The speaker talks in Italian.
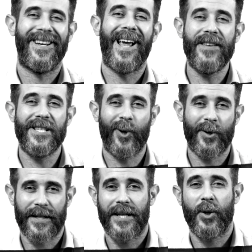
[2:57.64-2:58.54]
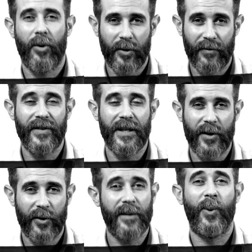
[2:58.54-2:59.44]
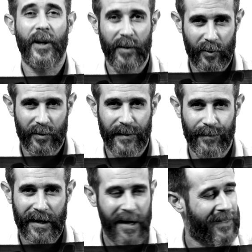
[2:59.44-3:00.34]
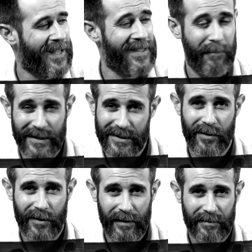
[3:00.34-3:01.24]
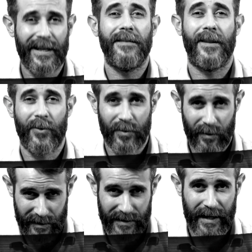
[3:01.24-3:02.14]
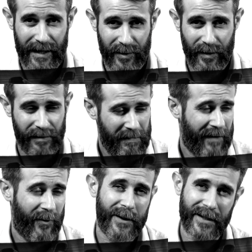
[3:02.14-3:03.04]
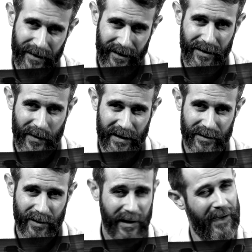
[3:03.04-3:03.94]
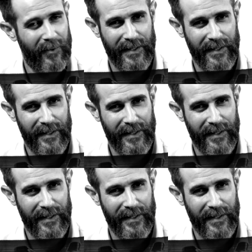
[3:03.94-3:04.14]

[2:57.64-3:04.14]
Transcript: Hai visto cosa nasconde un video di pochi minuti? Tanta passione, tante rotture di scatole, a volte divertimento, a